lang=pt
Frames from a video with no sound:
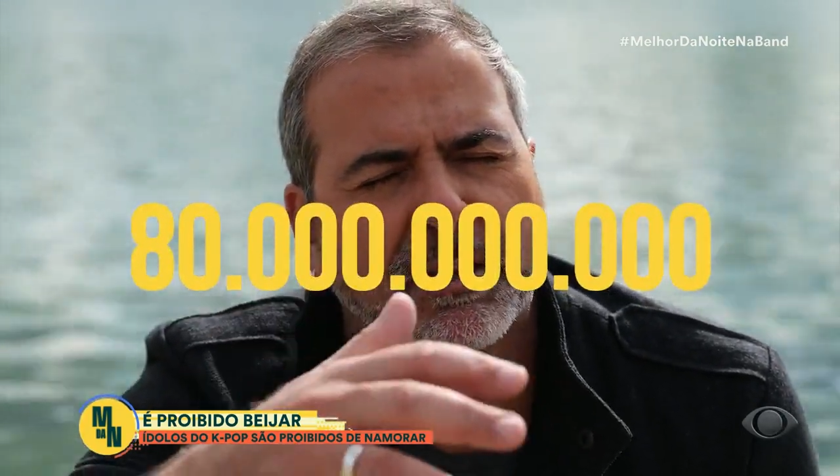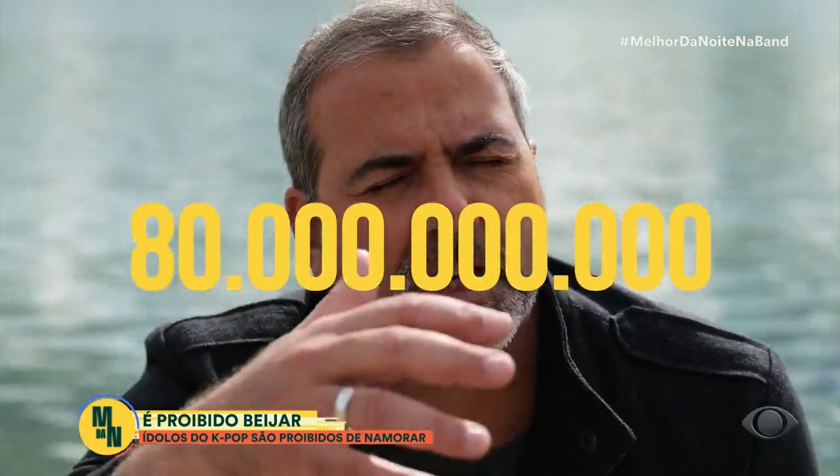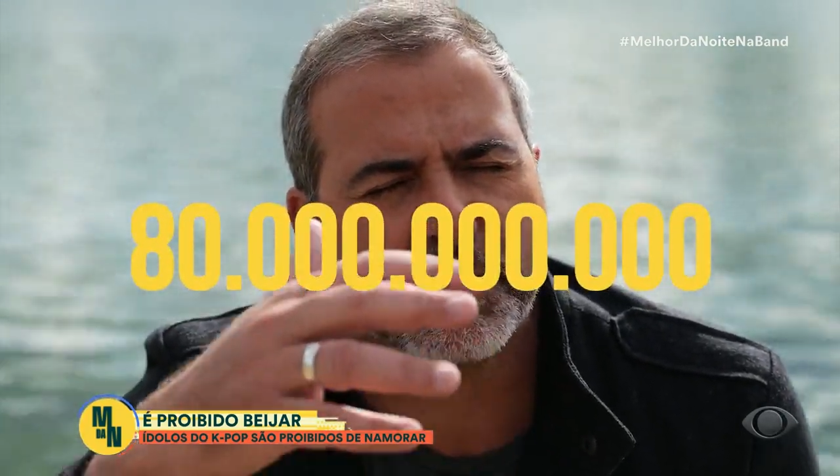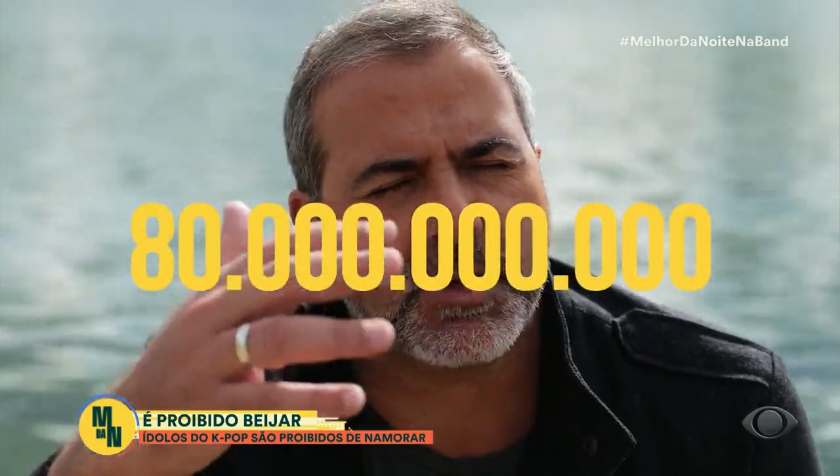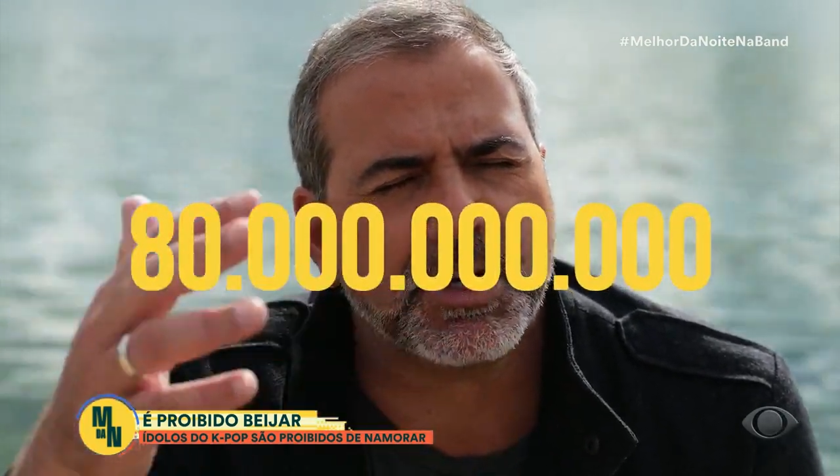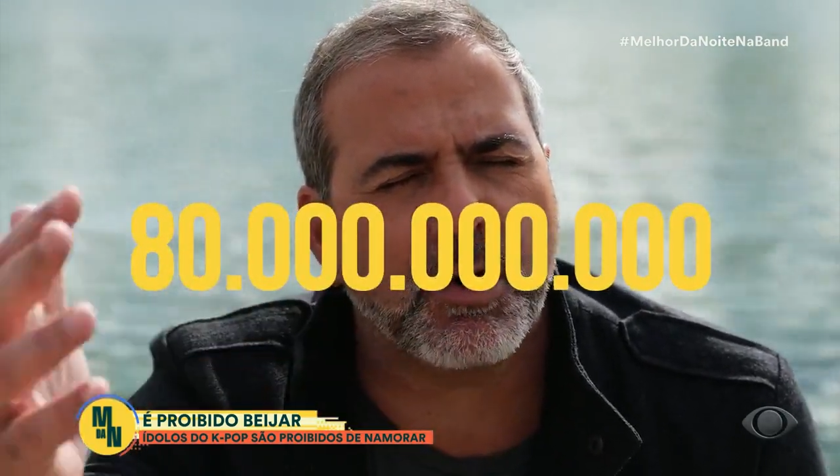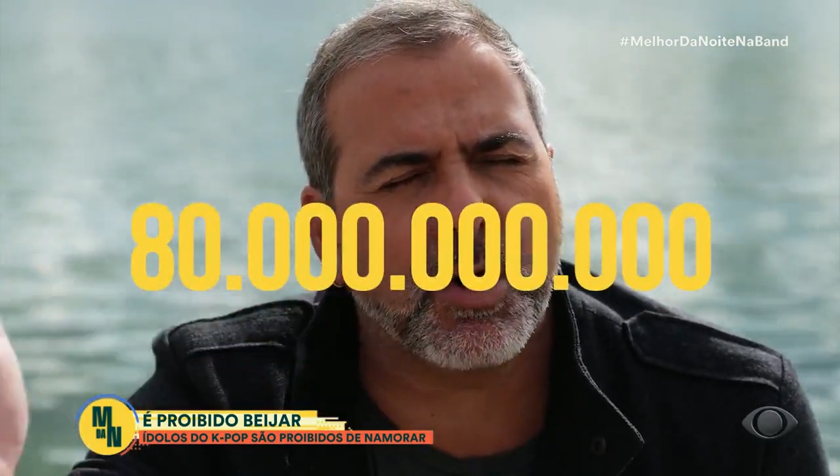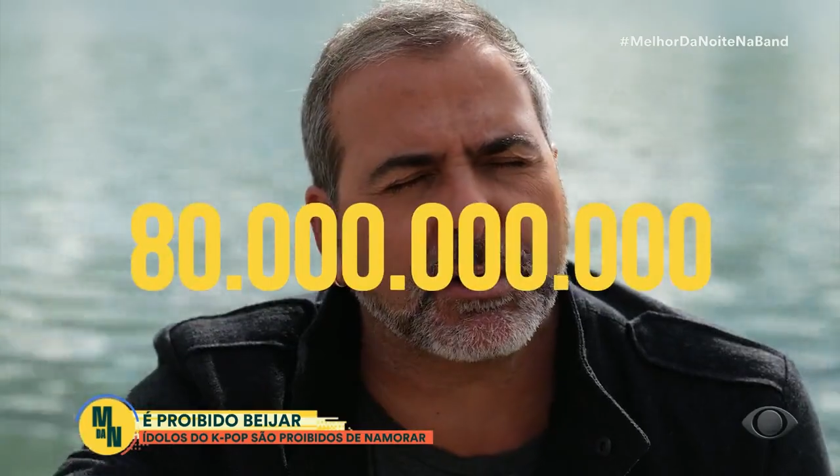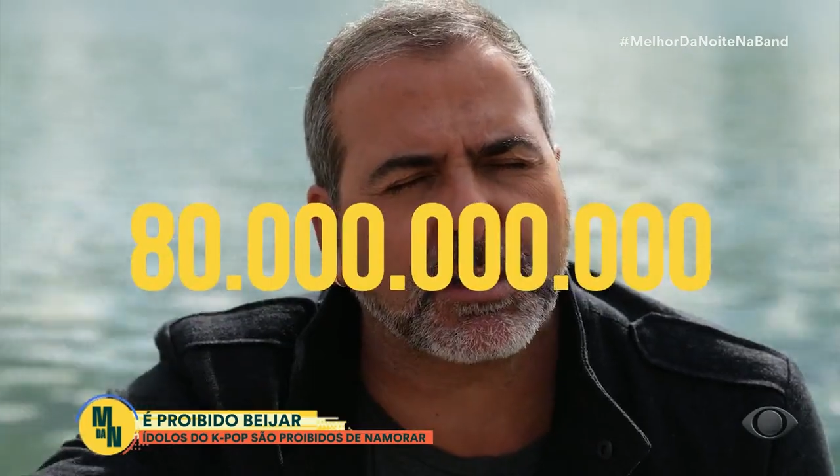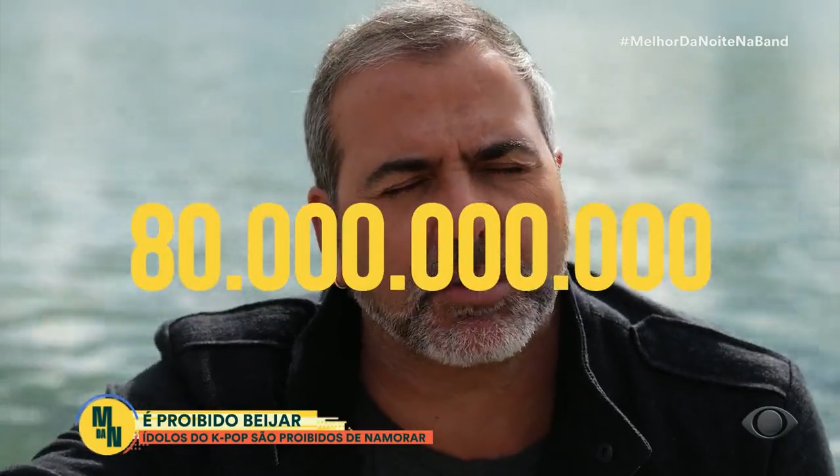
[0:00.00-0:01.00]
transmite à
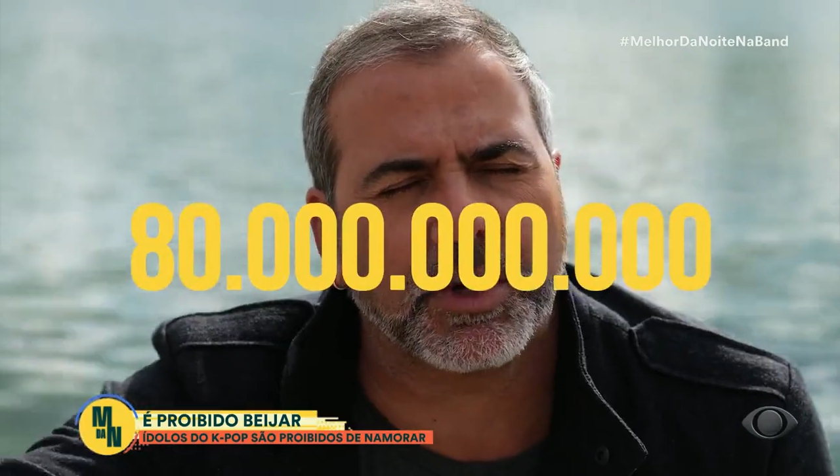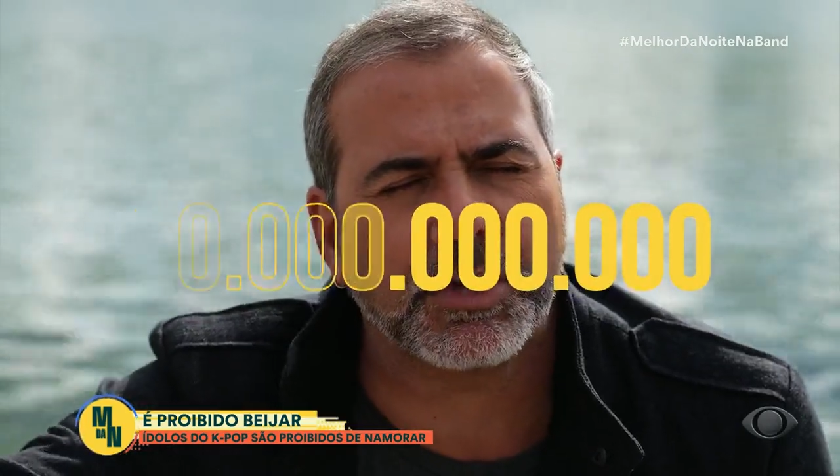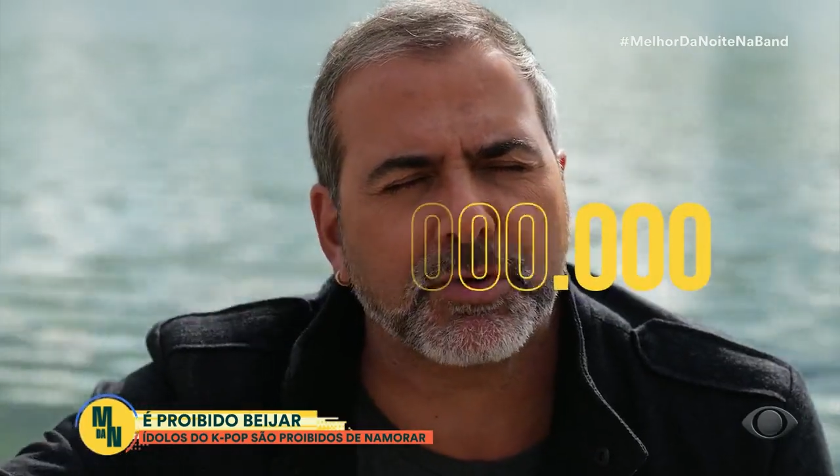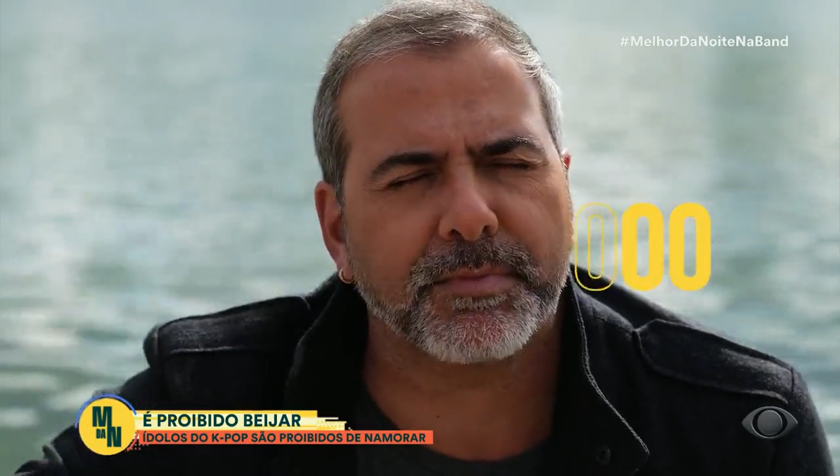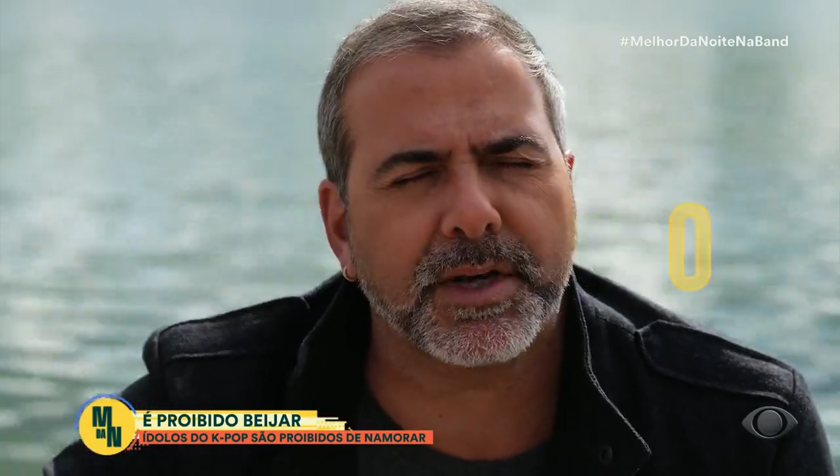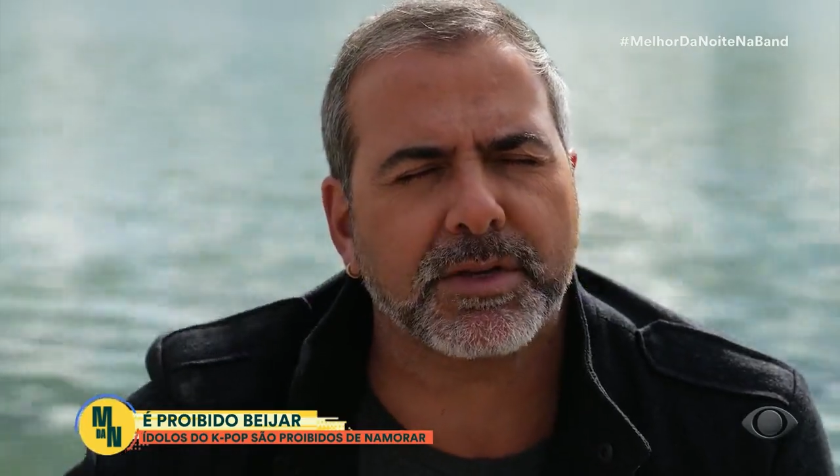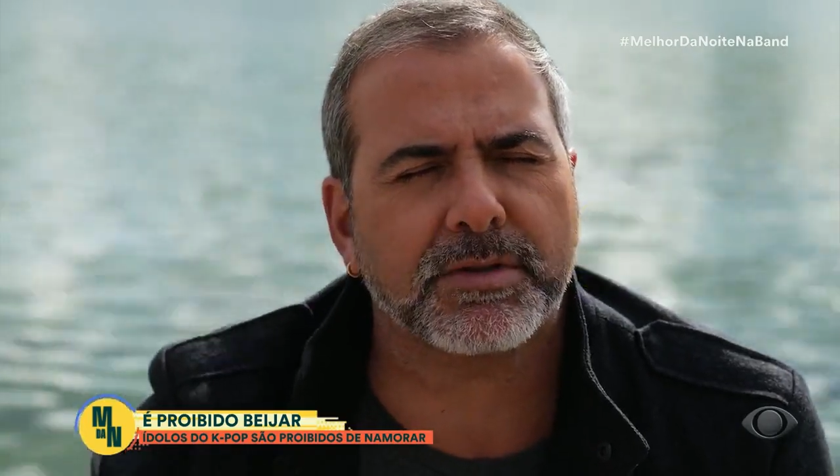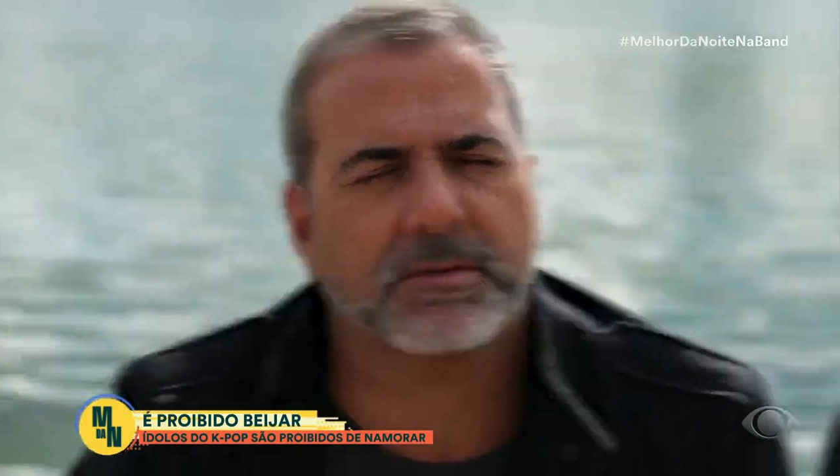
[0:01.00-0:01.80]
outra durante o beijo.